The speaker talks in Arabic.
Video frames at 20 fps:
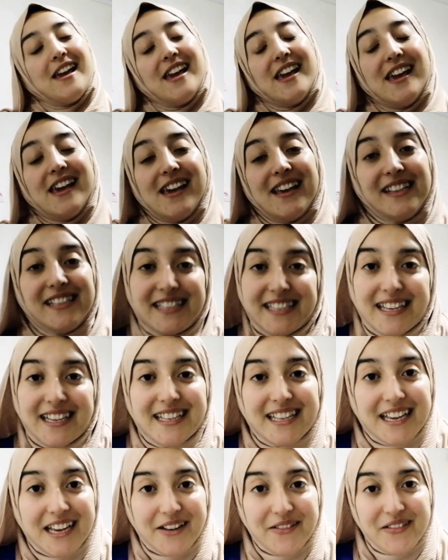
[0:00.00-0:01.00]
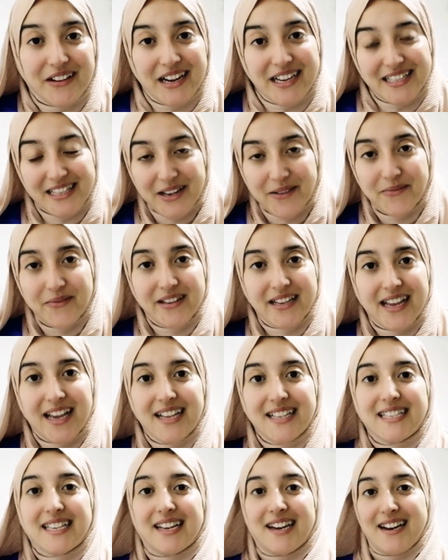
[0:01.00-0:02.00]
التذكير آه، فقط
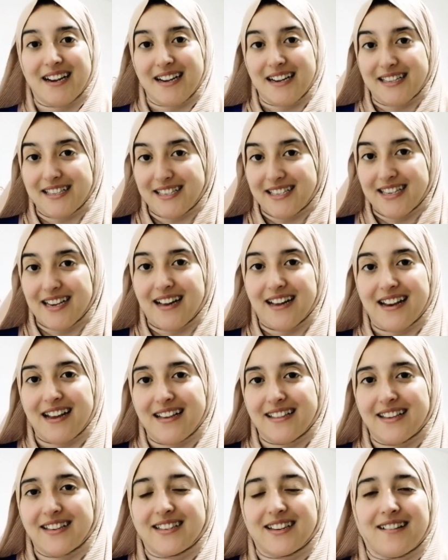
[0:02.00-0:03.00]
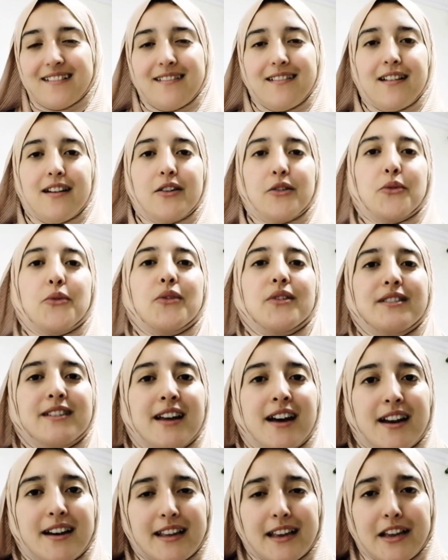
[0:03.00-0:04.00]
البنات راه هذا الشهر هذا ان شاء الله كل
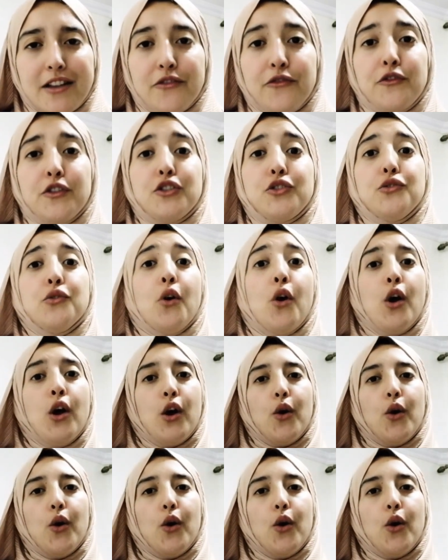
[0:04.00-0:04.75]
نهار كاين فيديو